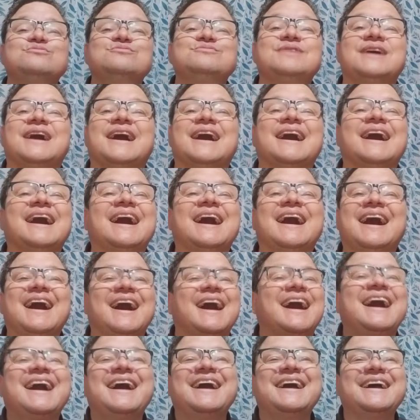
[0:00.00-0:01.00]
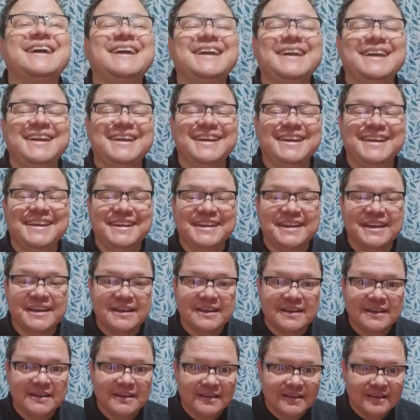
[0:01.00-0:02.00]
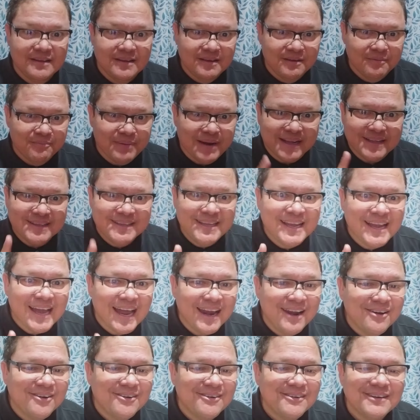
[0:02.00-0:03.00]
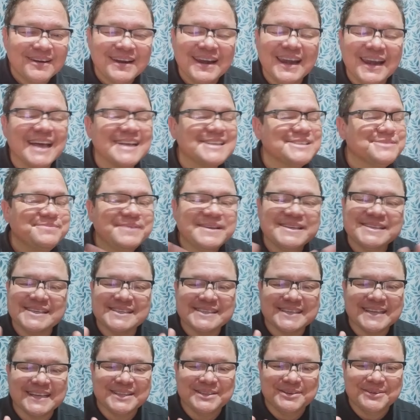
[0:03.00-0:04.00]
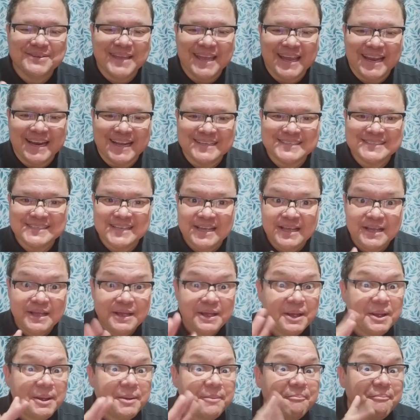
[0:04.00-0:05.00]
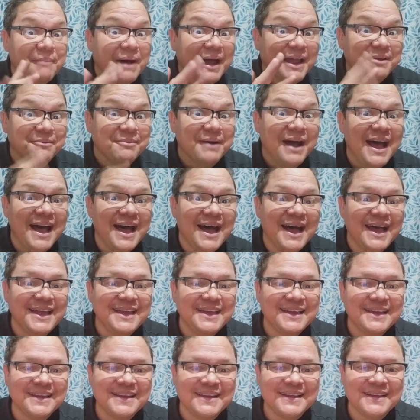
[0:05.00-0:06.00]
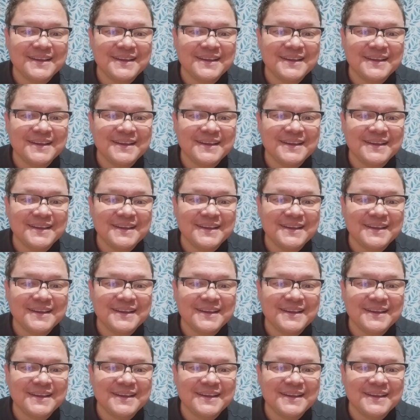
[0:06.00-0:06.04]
tum. Practícalo las veces que tú quieras. Bye bye.